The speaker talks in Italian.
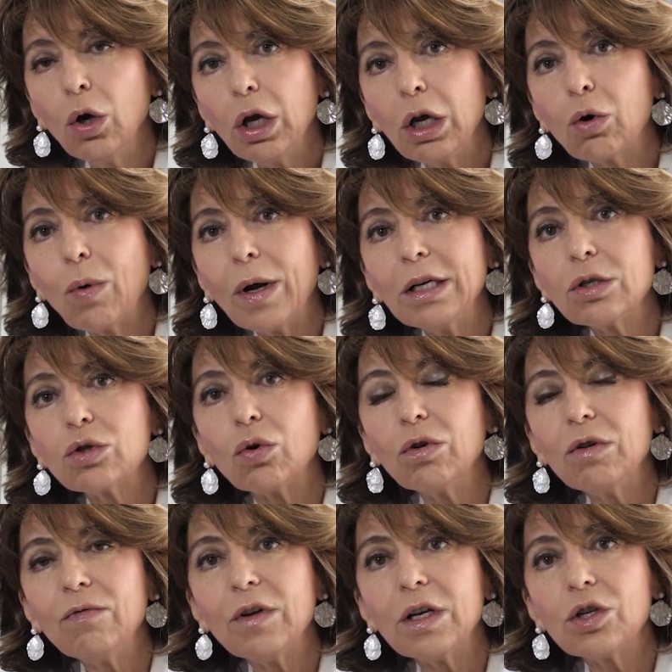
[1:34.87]
e quali
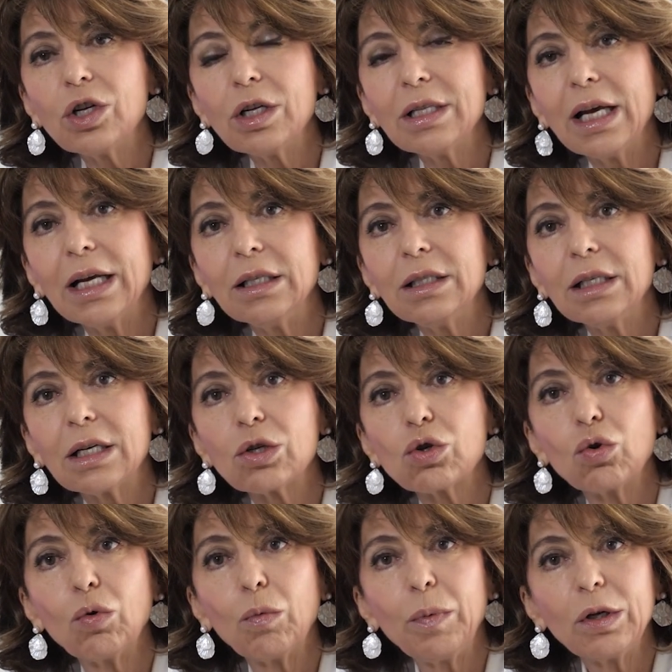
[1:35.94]
sono invece i denti che
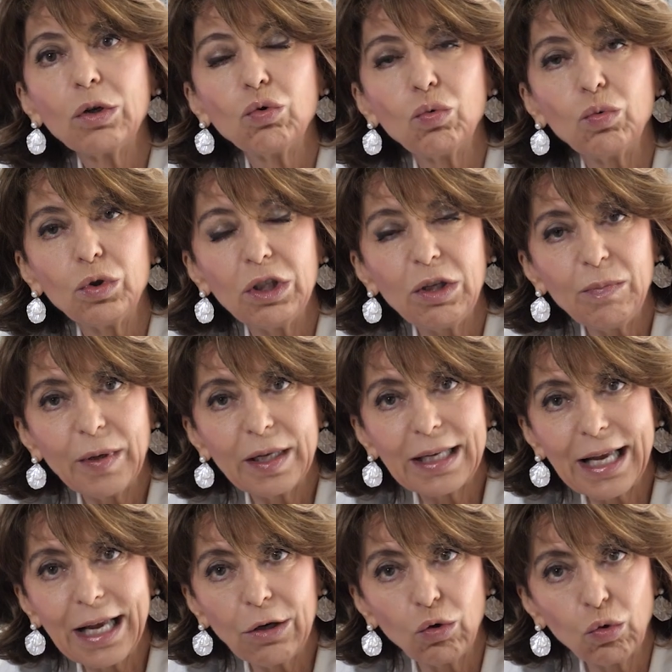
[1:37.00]
sono perduti
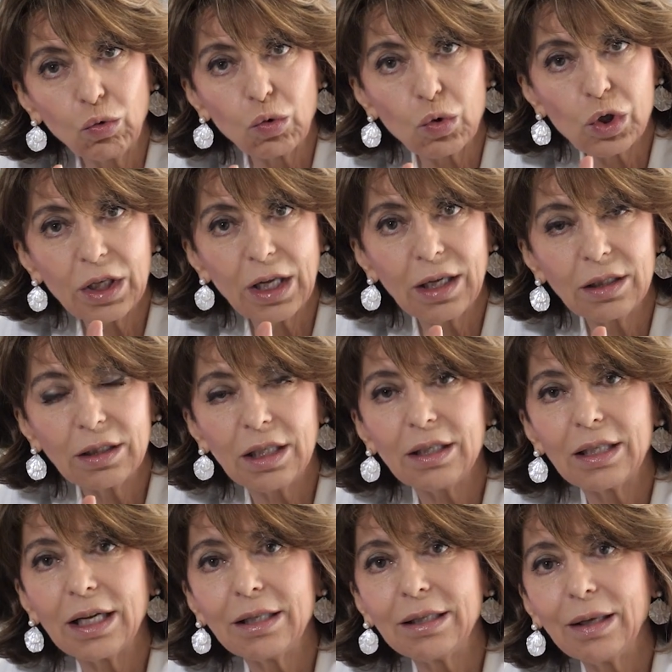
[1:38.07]
perché nonostante
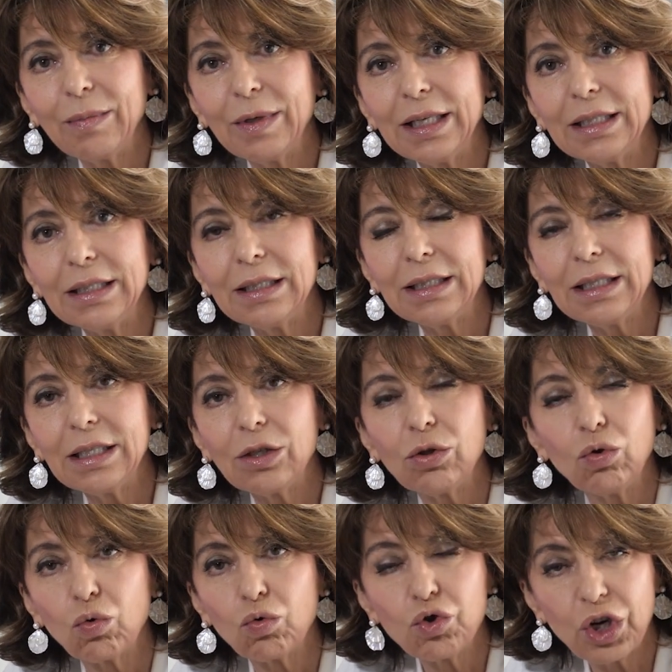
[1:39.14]
i trattamenti
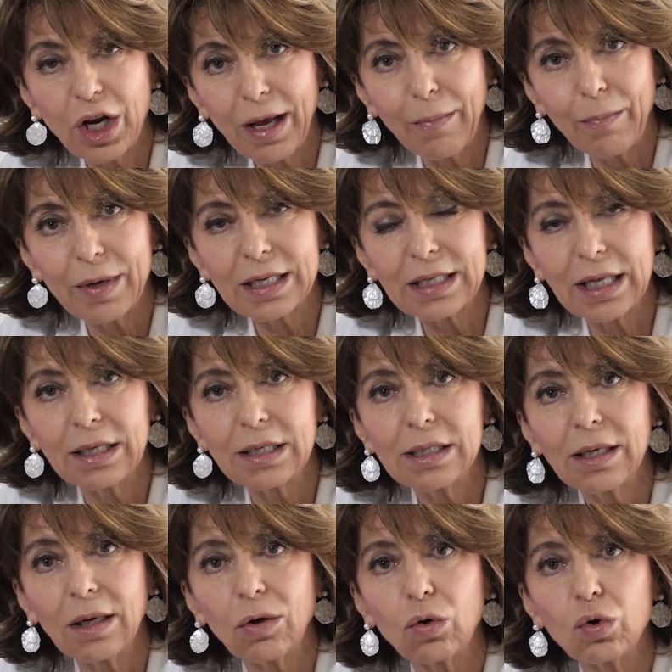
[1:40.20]
non c'è
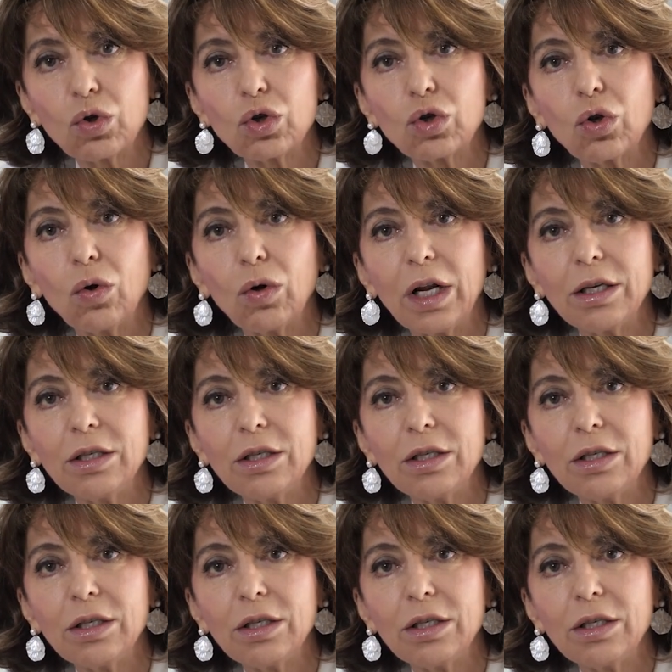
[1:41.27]
abbastanza osso,